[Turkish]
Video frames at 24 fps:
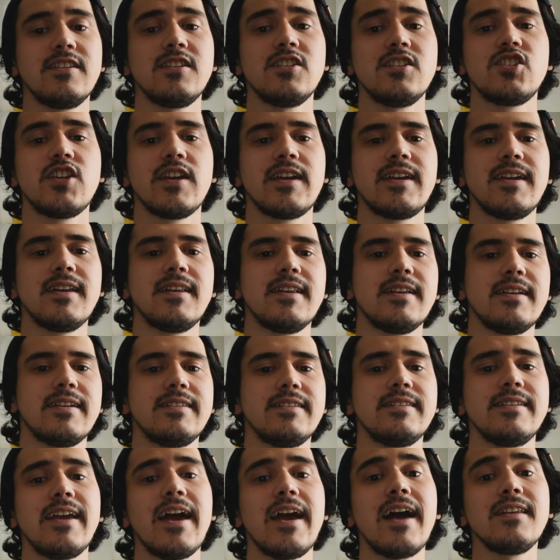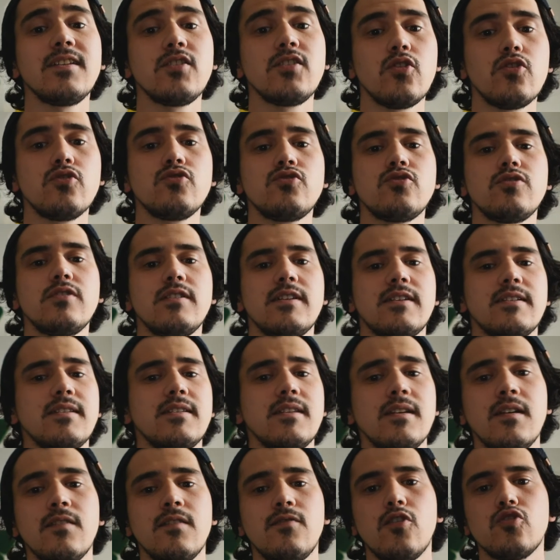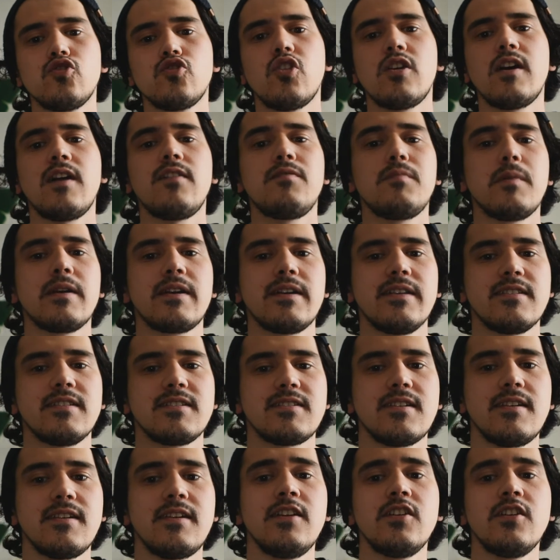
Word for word: şekillerin yani görüntülerin fotoğraf makinesi,